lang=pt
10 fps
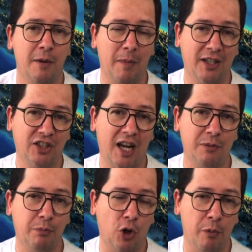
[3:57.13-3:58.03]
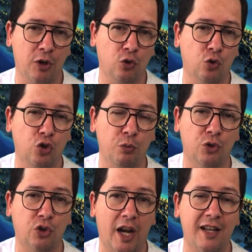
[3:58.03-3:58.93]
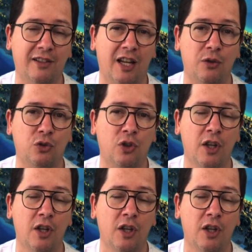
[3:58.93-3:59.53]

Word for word: Mas já pelo menos nos últimos três anos,